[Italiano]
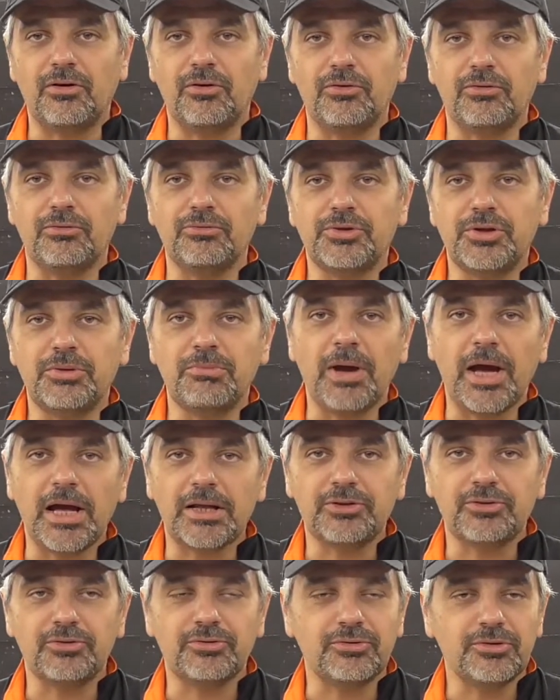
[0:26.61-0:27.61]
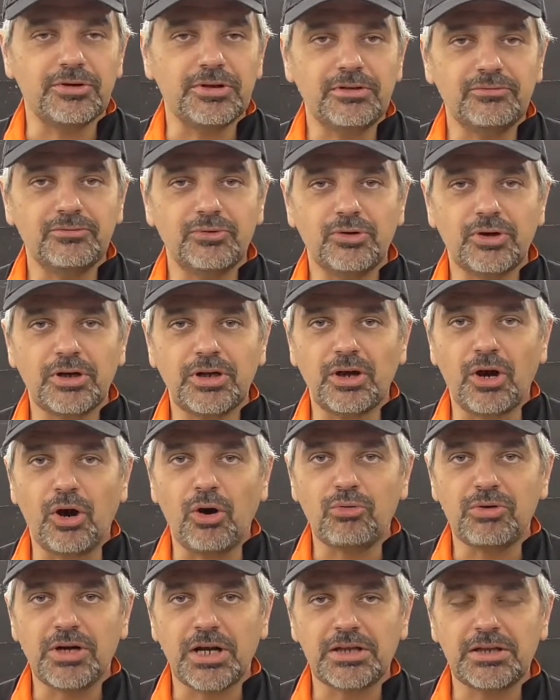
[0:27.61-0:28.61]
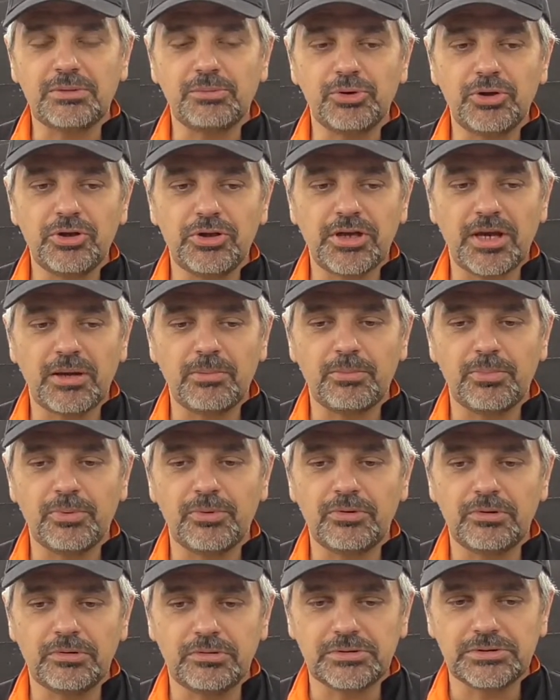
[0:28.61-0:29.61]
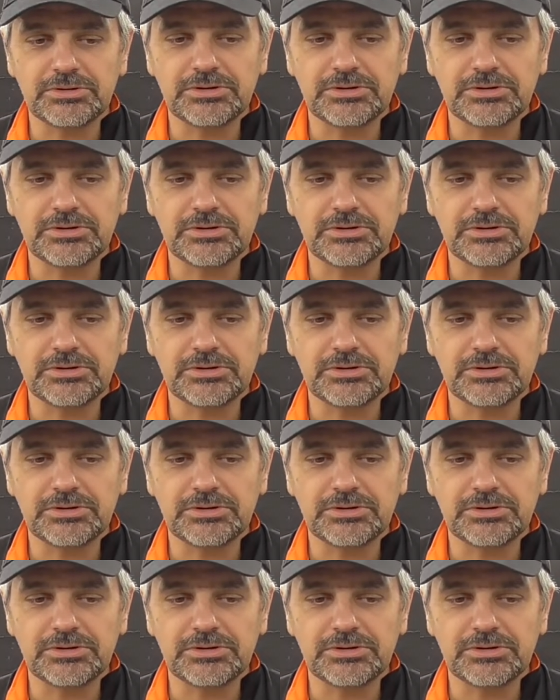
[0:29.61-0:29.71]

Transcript: ho ultimato i lavori, ho un attimo di tempo,